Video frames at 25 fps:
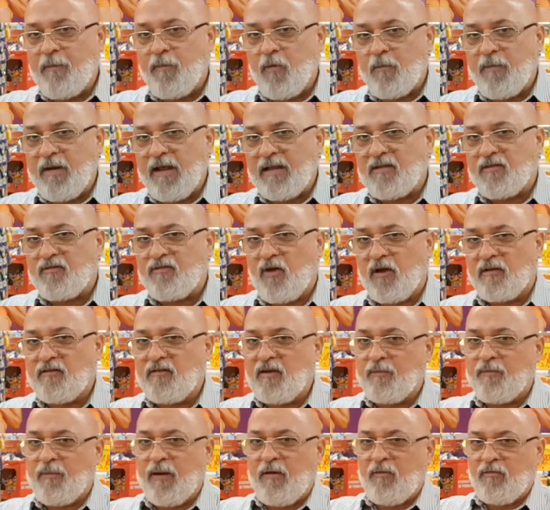pro Bretas
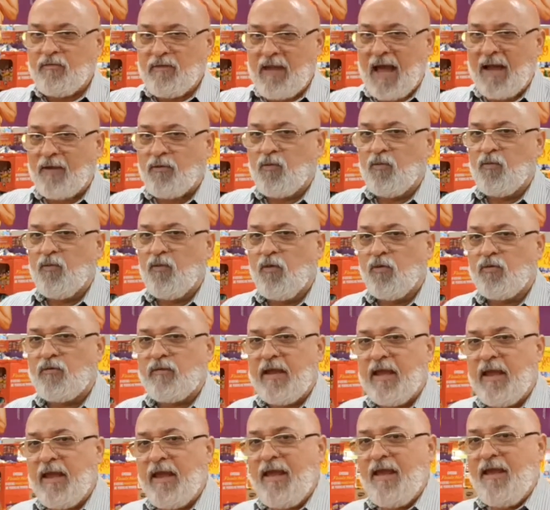sozinho para não dar tumulto,
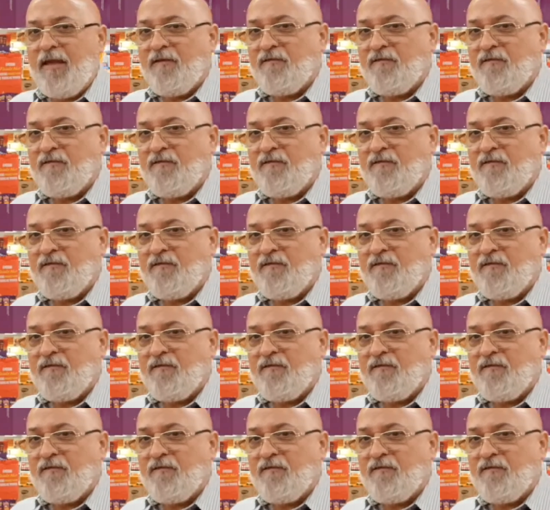né?